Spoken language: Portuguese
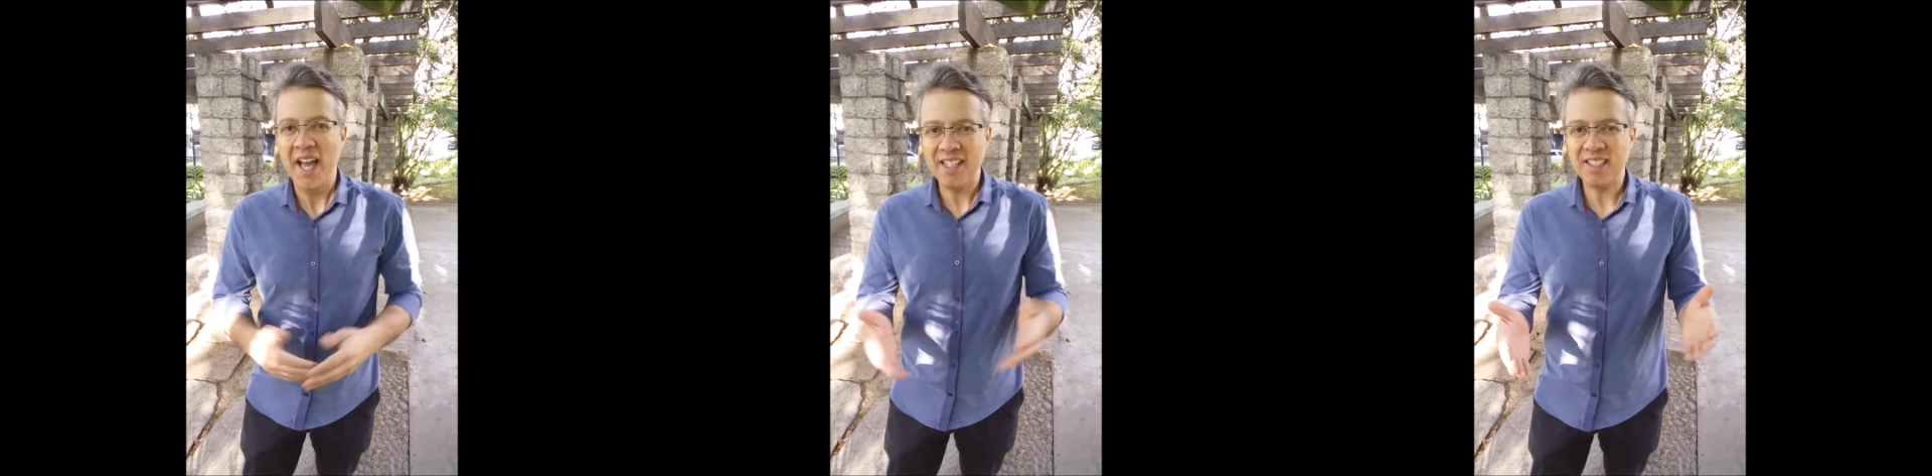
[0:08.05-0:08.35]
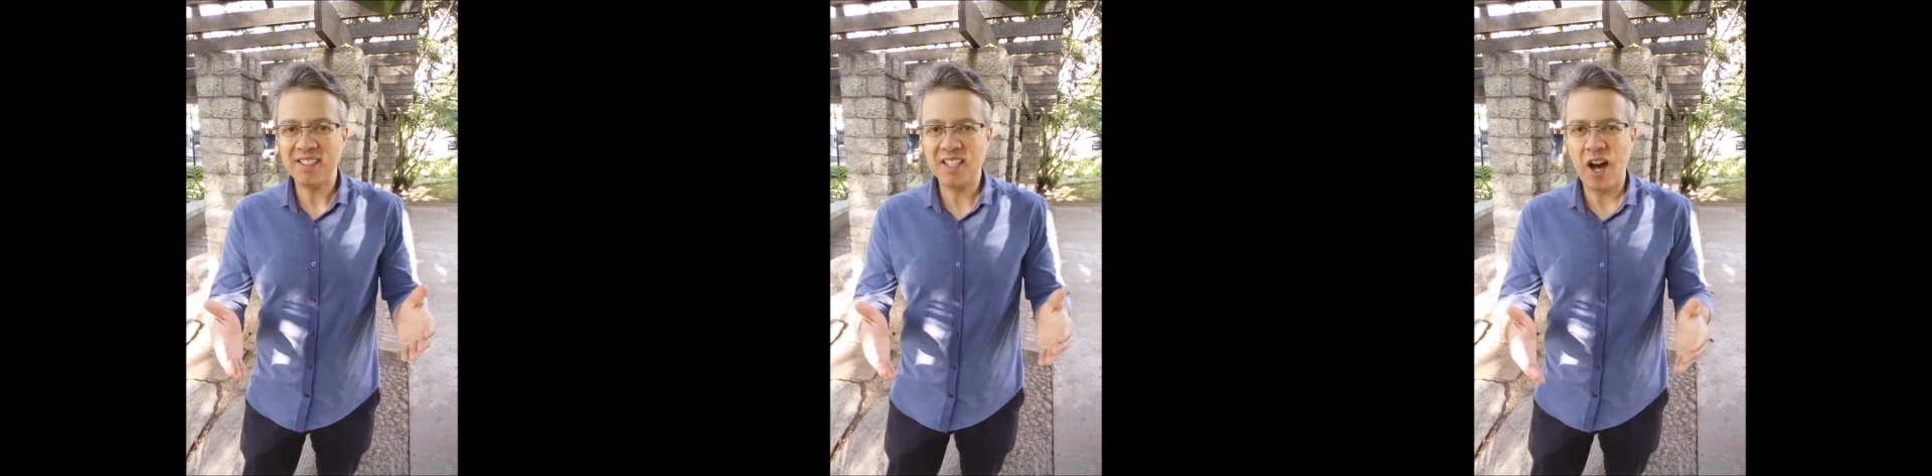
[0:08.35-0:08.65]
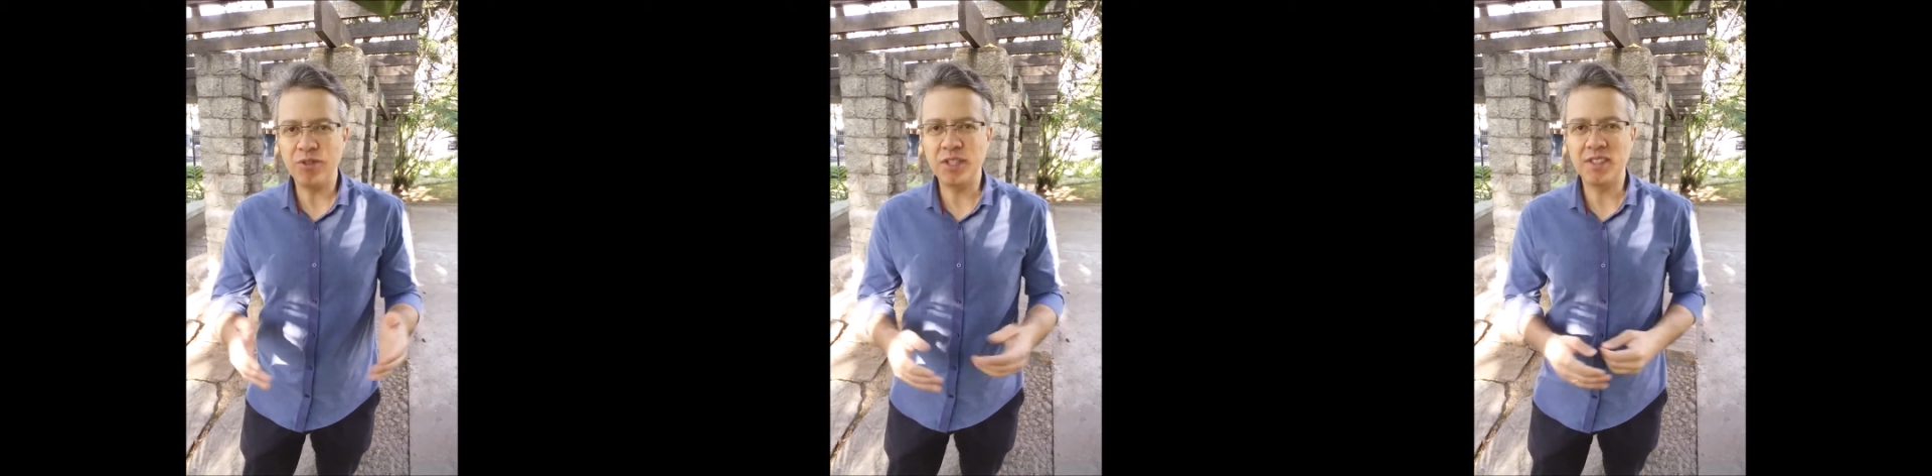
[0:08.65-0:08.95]
Essas
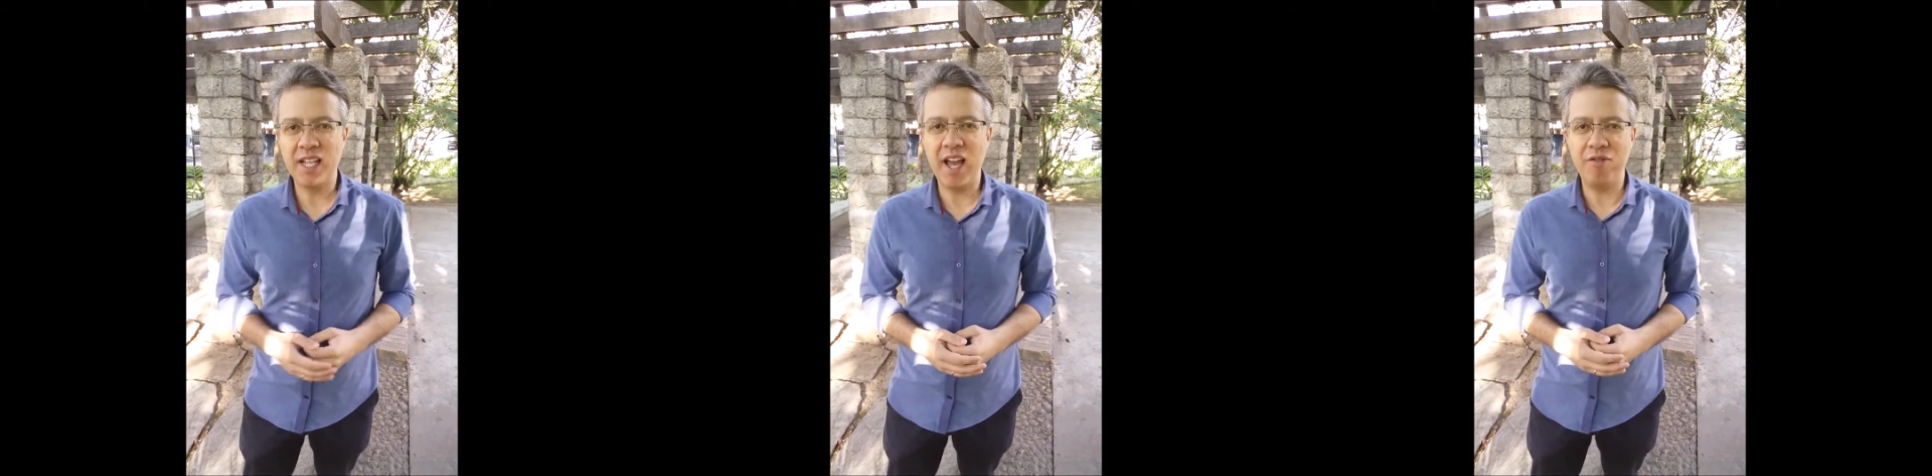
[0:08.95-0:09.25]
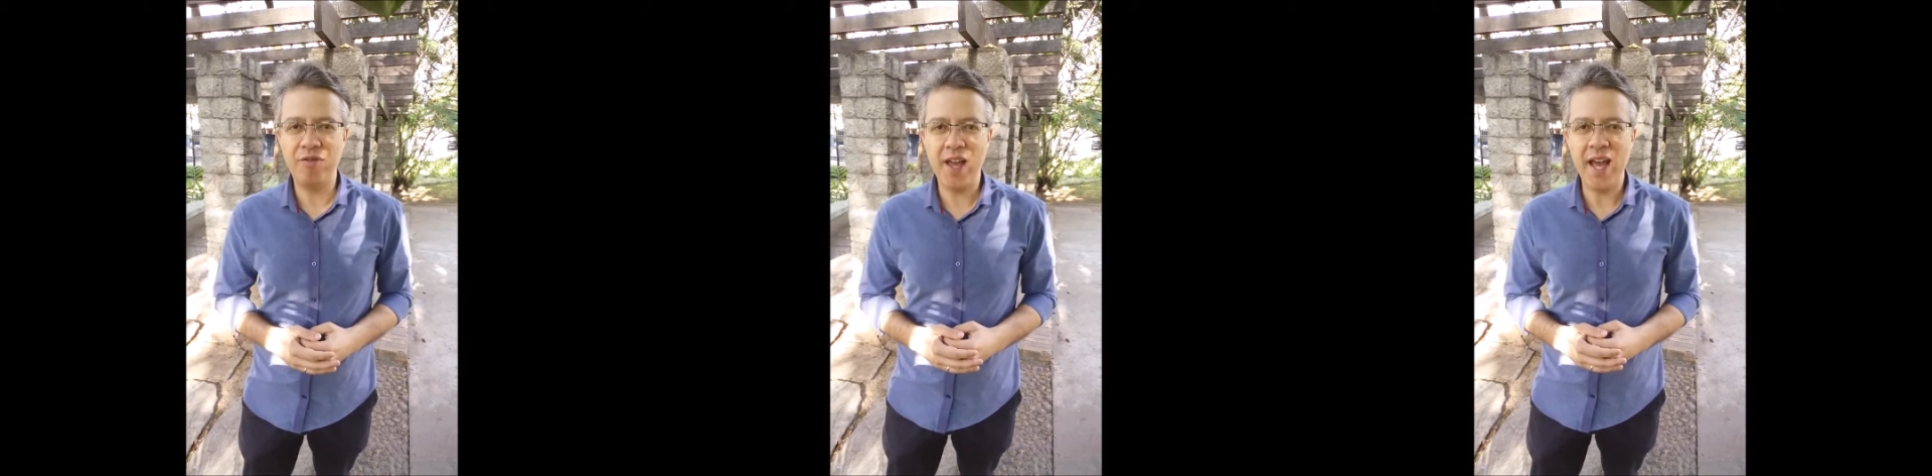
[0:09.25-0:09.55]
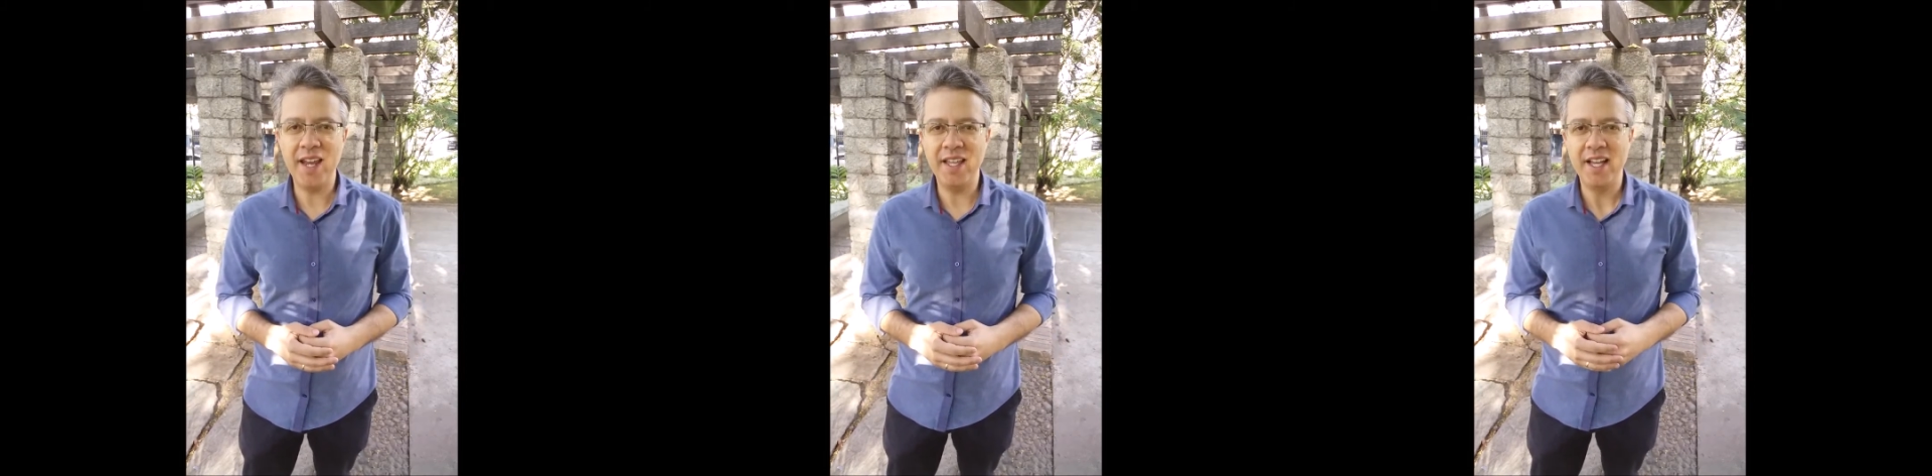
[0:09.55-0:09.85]
causas se
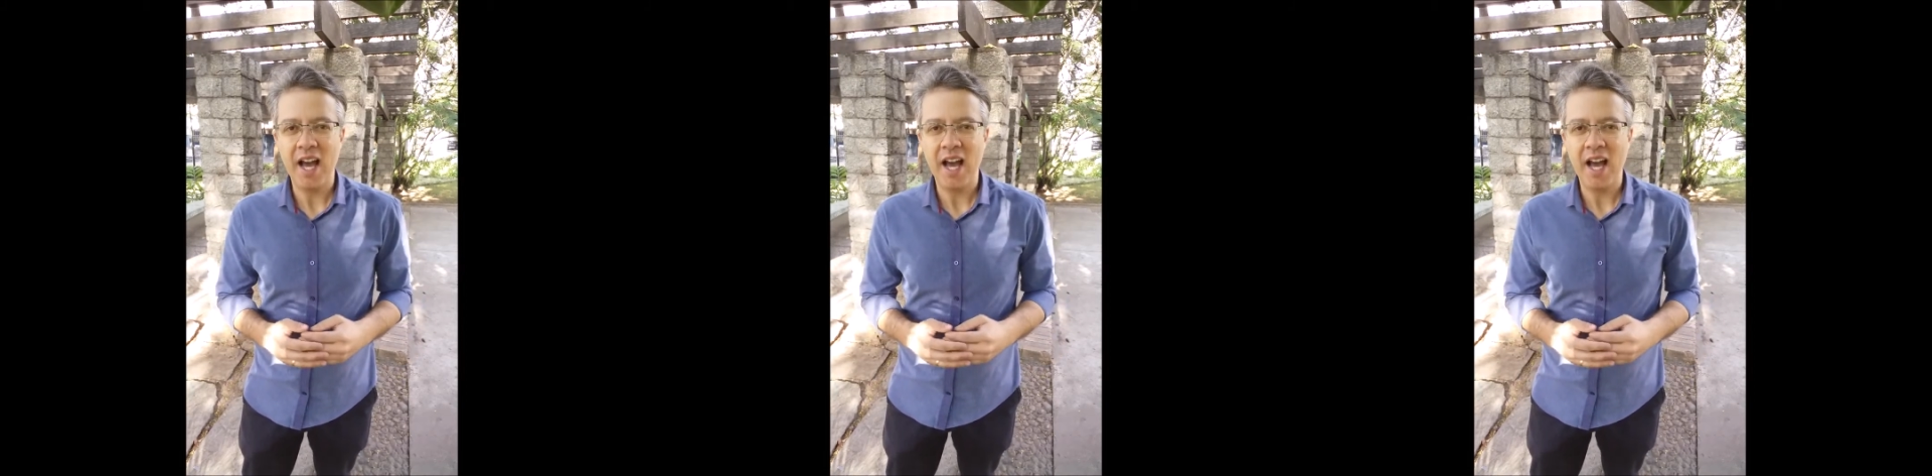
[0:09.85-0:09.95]
referem